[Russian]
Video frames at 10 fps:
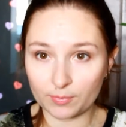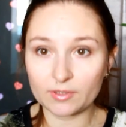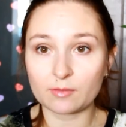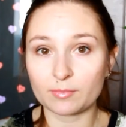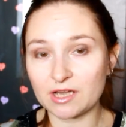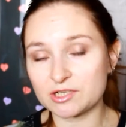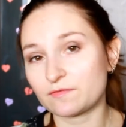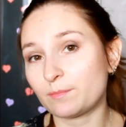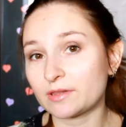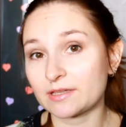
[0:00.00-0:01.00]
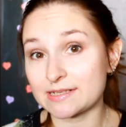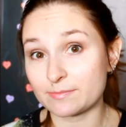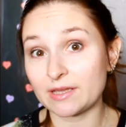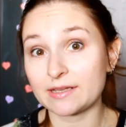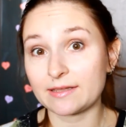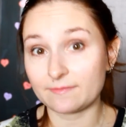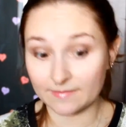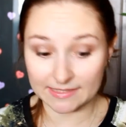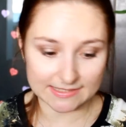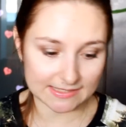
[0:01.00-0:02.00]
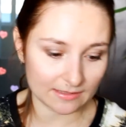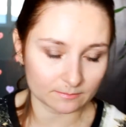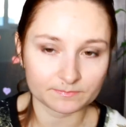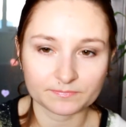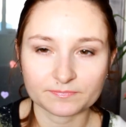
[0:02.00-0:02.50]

купила бы даже в полноразмерной версии.